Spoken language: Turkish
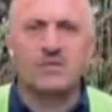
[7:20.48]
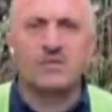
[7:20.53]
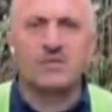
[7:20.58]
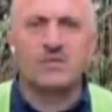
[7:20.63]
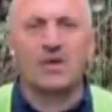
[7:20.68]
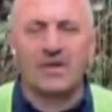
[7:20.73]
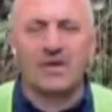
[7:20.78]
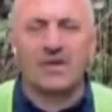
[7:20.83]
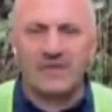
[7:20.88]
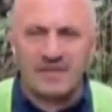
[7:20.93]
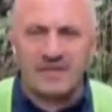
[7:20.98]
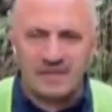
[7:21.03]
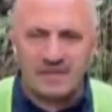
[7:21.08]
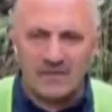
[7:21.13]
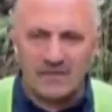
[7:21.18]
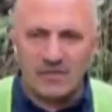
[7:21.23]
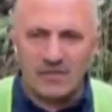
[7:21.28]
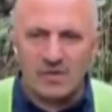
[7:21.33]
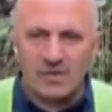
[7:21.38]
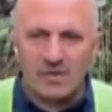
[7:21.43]
Biz bu coğrafyayı
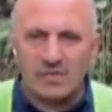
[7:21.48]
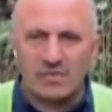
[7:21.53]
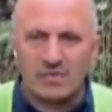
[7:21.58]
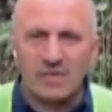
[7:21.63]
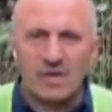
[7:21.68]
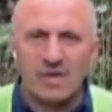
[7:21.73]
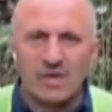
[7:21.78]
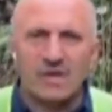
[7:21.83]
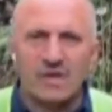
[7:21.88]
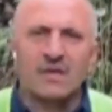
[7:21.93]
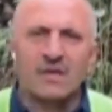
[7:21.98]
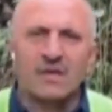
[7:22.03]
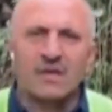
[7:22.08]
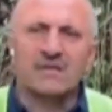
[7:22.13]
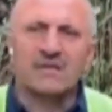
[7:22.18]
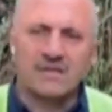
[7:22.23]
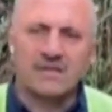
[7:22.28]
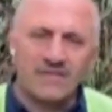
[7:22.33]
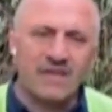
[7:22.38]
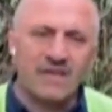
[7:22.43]
seviyoruz.
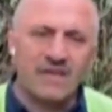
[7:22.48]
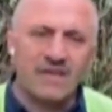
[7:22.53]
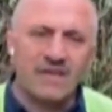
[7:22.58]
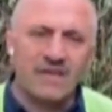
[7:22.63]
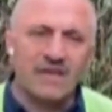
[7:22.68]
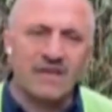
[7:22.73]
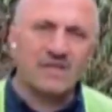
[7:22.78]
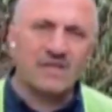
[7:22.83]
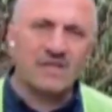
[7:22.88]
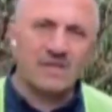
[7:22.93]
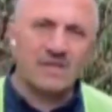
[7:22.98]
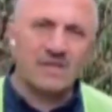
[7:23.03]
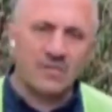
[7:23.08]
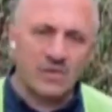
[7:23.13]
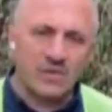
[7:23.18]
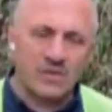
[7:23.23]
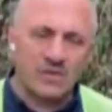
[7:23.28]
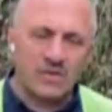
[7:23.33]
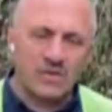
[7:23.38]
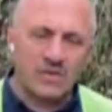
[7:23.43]
Sevdiğimiz için
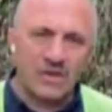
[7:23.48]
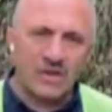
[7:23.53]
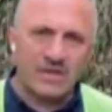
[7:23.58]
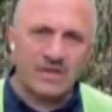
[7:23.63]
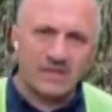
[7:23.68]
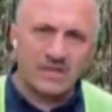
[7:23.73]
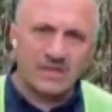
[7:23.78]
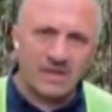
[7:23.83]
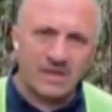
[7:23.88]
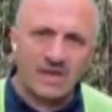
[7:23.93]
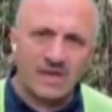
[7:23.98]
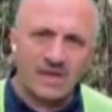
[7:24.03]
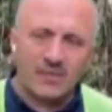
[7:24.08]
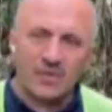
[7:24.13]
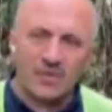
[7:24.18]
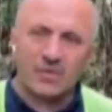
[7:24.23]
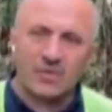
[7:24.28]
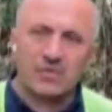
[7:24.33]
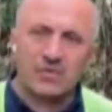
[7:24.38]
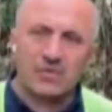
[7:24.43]
burada yöneticilik
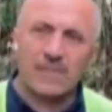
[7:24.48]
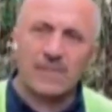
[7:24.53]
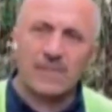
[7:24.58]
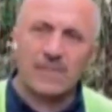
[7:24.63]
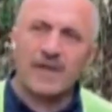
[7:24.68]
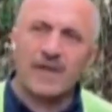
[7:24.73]
yapıyoruz.